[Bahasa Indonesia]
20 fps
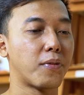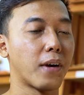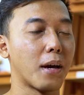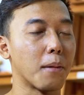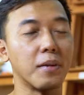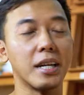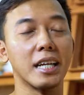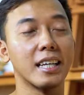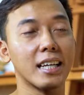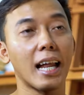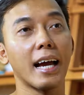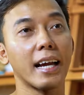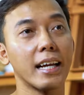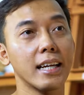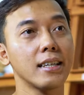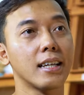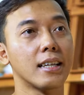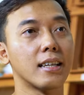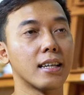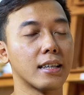fabric
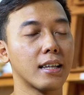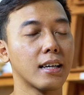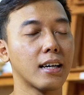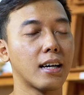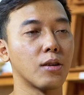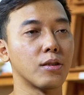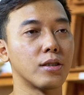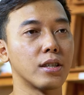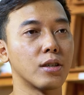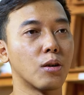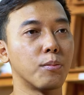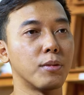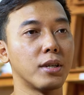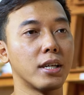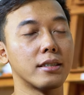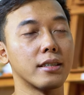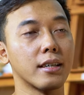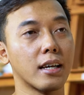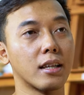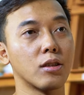lain dan ternyata kalau
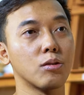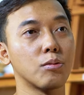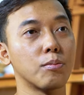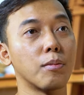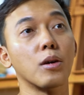dikombinasikan tuh